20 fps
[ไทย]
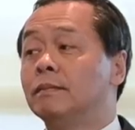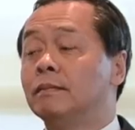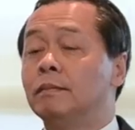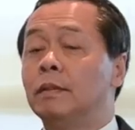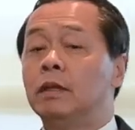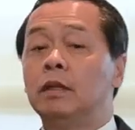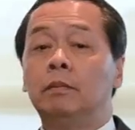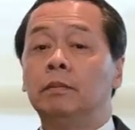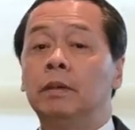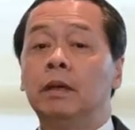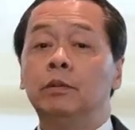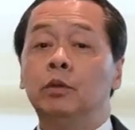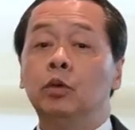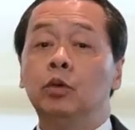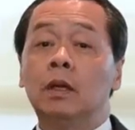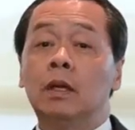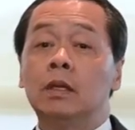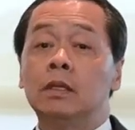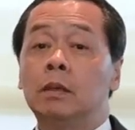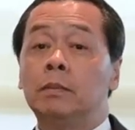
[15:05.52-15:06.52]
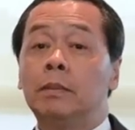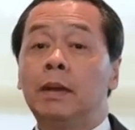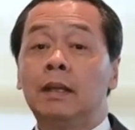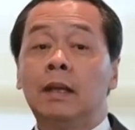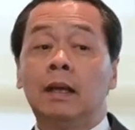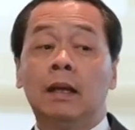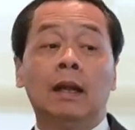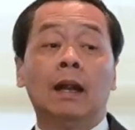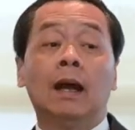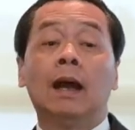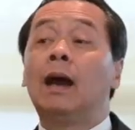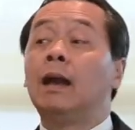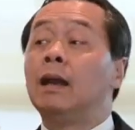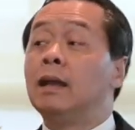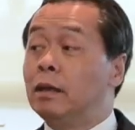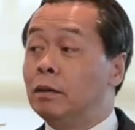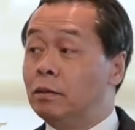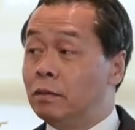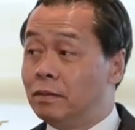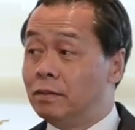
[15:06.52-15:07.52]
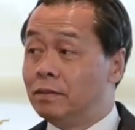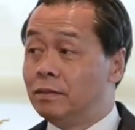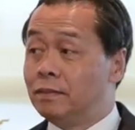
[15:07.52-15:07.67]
ไม่ต้องเพิ่มทุนกันสักแม้แต่ธนาคารเดียว